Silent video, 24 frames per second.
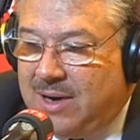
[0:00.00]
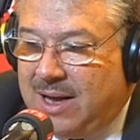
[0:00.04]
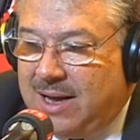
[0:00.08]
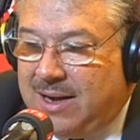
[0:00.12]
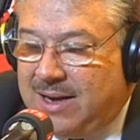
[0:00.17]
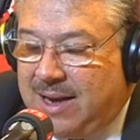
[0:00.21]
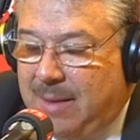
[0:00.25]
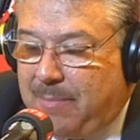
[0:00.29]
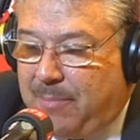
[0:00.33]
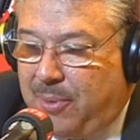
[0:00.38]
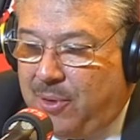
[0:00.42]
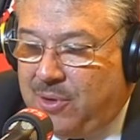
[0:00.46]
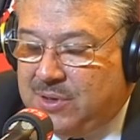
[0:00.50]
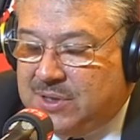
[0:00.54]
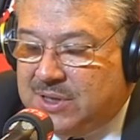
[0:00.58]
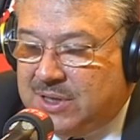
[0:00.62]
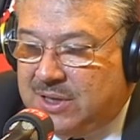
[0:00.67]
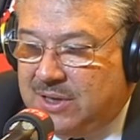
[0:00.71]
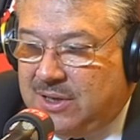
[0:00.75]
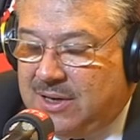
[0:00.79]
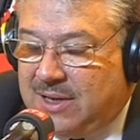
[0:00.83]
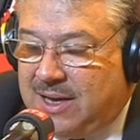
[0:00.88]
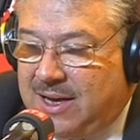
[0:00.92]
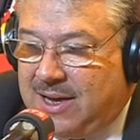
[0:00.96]
la poste,
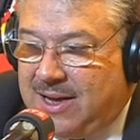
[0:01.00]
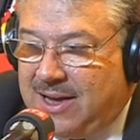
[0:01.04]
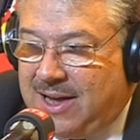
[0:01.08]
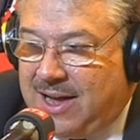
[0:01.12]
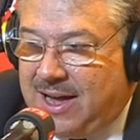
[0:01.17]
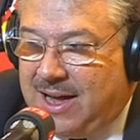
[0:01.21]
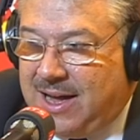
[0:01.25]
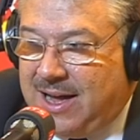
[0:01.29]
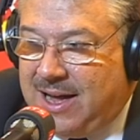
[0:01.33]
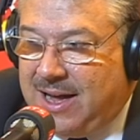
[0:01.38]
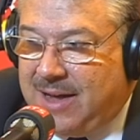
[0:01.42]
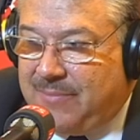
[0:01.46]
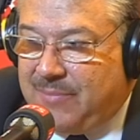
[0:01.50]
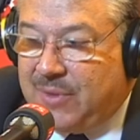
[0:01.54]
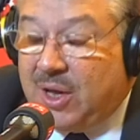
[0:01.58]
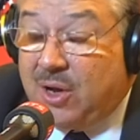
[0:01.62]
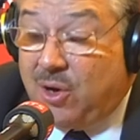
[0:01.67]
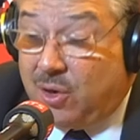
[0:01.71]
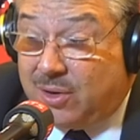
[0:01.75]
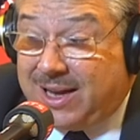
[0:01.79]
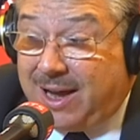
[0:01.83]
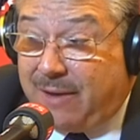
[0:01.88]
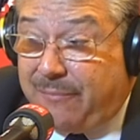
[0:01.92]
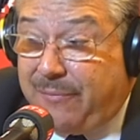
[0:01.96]
euh, euh,
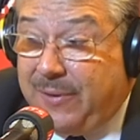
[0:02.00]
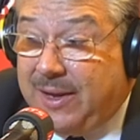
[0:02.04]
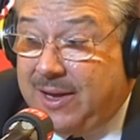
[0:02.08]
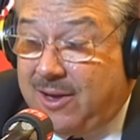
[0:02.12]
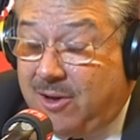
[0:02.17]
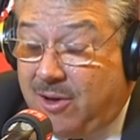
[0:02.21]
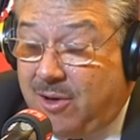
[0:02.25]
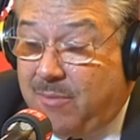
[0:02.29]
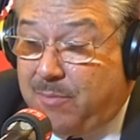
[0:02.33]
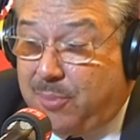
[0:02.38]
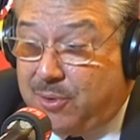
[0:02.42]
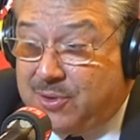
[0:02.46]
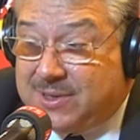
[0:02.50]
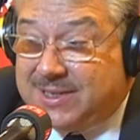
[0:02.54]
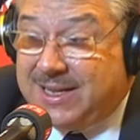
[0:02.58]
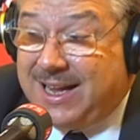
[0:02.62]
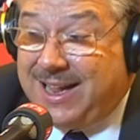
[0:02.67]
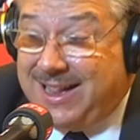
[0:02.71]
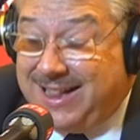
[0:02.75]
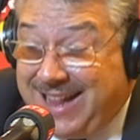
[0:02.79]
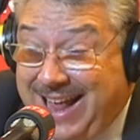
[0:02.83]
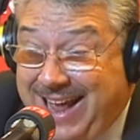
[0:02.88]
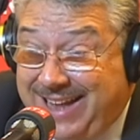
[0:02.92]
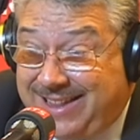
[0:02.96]
le trafic
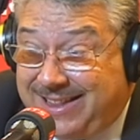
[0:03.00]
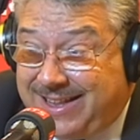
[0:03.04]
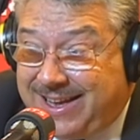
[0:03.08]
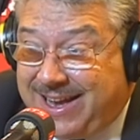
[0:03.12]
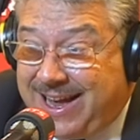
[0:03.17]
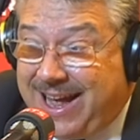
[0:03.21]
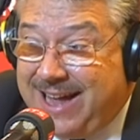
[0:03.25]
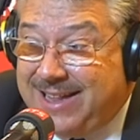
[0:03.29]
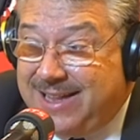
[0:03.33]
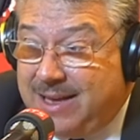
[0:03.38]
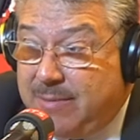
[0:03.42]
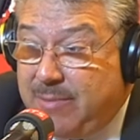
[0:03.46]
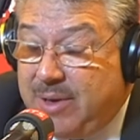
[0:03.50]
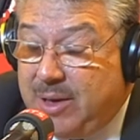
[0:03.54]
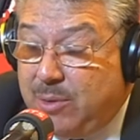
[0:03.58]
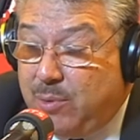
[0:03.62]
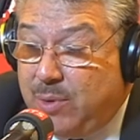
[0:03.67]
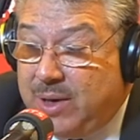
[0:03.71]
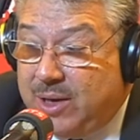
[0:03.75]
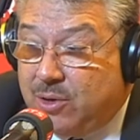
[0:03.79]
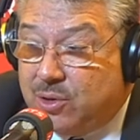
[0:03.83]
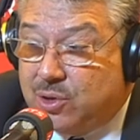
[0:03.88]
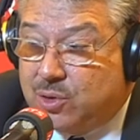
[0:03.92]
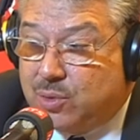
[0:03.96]
postal lettres a
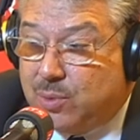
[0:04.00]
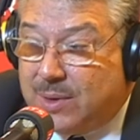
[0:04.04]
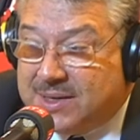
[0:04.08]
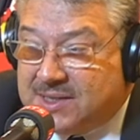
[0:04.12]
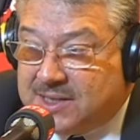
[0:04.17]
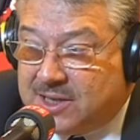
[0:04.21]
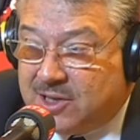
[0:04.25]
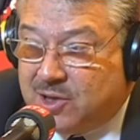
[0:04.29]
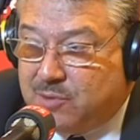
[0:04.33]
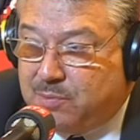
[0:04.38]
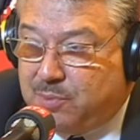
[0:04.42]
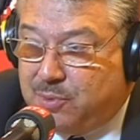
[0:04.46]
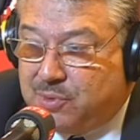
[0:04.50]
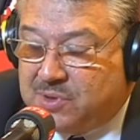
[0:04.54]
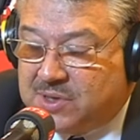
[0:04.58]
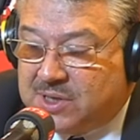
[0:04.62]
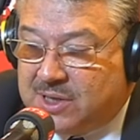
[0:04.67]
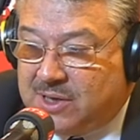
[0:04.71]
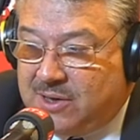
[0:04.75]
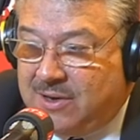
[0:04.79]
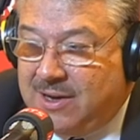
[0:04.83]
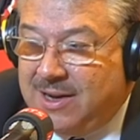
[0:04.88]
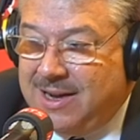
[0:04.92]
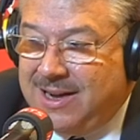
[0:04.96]
diminué de
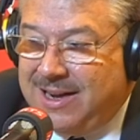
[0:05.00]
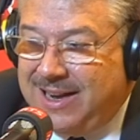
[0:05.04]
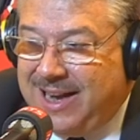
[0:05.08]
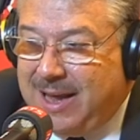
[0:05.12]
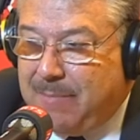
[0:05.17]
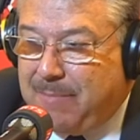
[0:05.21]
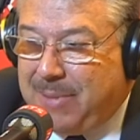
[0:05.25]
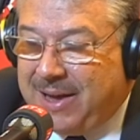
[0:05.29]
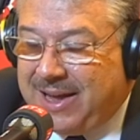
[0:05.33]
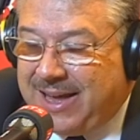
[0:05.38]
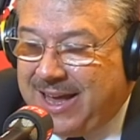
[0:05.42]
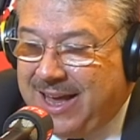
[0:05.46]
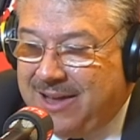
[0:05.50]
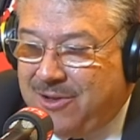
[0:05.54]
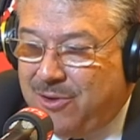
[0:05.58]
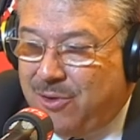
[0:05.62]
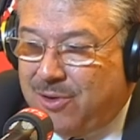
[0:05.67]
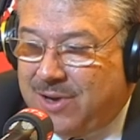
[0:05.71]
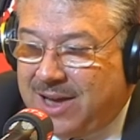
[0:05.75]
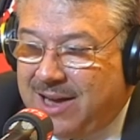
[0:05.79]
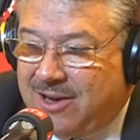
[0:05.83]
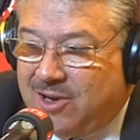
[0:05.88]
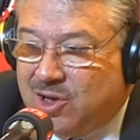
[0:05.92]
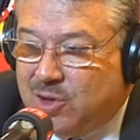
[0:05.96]
60%, les paquets de
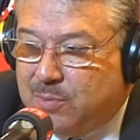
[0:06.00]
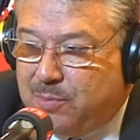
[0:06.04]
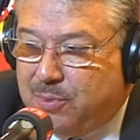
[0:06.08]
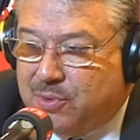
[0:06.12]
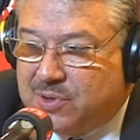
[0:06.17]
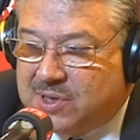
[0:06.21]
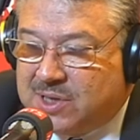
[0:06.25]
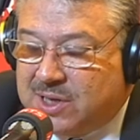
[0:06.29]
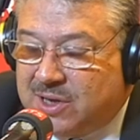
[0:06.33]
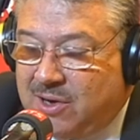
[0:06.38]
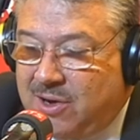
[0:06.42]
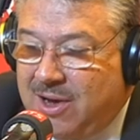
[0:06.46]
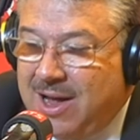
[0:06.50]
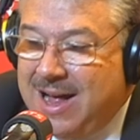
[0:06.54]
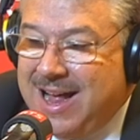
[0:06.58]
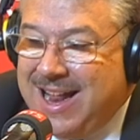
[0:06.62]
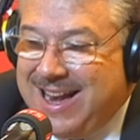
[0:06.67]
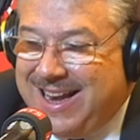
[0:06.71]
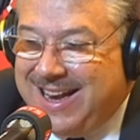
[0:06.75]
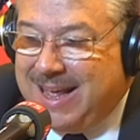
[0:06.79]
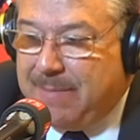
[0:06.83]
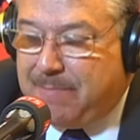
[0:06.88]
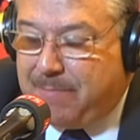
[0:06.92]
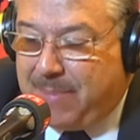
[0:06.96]
40%,
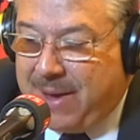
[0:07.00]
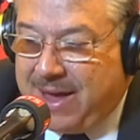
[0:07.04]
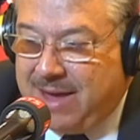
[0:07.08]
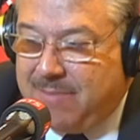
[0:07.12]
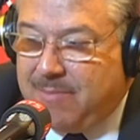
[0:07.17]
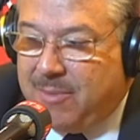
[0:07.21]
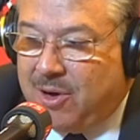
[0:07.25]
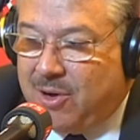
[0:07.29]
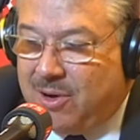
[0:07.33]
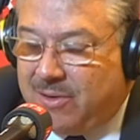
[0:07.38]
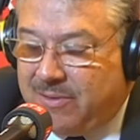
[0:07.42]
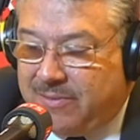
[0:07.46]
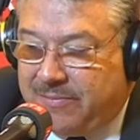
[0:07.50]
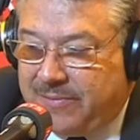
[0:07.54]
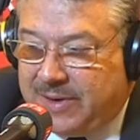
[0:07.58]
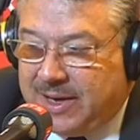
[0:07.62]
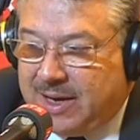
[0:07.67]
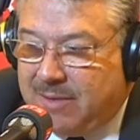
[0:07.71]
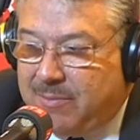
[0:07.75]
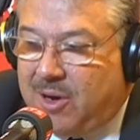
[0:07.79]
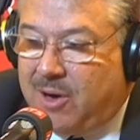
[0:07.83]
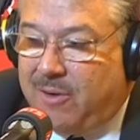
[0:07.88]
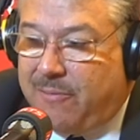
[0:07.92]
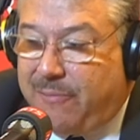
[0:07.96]
les paiements
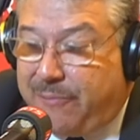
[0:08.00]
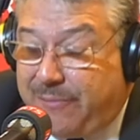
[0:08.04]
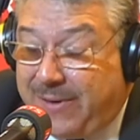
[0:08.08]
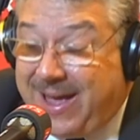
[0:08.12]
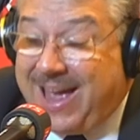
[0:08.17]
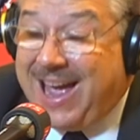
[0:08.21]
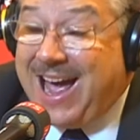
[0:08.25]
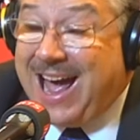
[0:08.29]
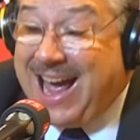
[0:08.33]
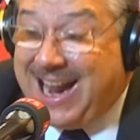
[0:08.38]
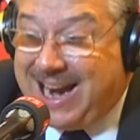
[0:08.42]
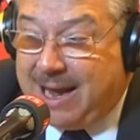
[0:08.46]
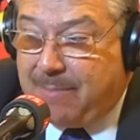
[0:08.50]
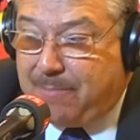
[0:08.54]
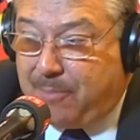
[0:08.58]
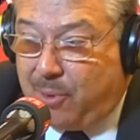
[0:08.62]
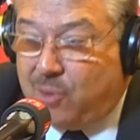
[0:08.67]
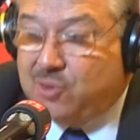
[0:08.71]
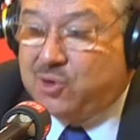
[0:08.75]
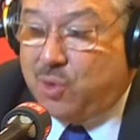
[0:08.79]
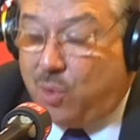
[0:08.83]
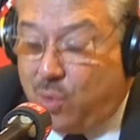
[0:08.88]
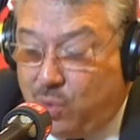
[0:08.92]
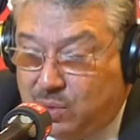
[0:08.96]
virements faits à la
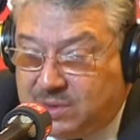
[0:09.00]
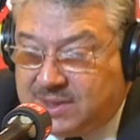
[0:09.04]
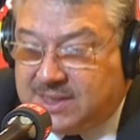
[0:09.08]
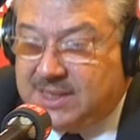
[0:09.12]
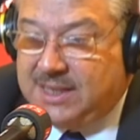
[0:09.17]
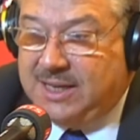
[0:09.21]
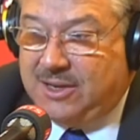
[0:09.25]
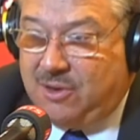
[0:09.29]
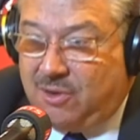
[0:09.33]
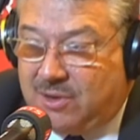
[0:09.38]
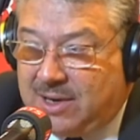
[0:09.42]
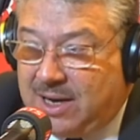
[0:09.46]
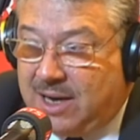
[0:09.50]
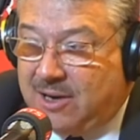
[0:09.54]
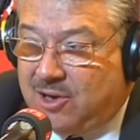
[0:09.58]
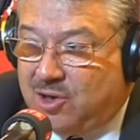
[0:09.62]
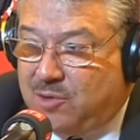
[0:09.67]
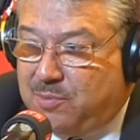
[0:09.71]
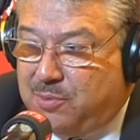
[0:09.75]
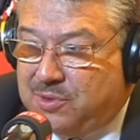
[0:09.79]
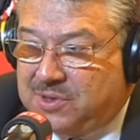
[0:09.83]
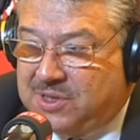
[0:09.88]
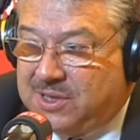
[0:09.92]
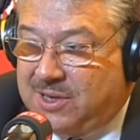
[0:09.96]
poste aussi de
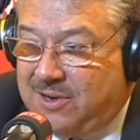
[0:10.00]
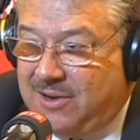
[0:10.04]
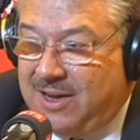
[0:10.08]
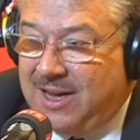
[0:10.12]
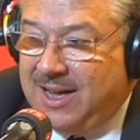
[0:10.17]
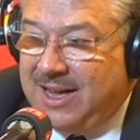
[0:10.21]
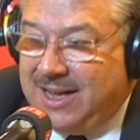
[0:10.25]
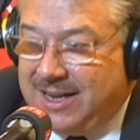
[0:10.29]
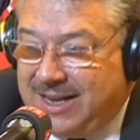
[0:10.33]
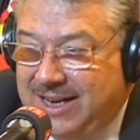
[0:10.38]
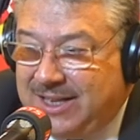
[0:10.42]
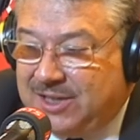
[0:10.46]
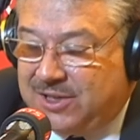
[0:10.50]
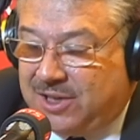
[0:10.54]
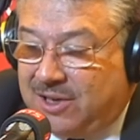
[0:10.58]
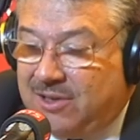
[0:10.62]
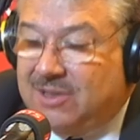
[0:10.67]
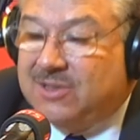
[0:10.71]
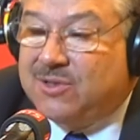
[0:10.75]
40%. Les gens